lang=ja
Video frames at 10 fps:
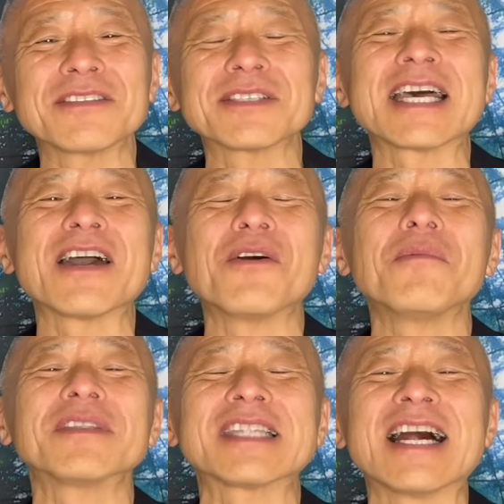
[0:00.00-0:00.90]
とさえ
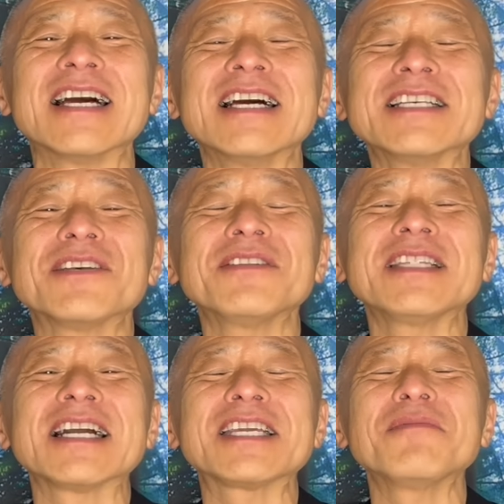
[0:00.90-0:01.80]
思った、そん
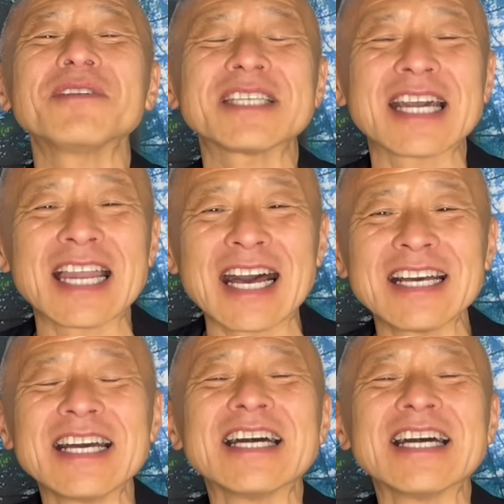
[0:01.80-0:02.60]
な気持ちから、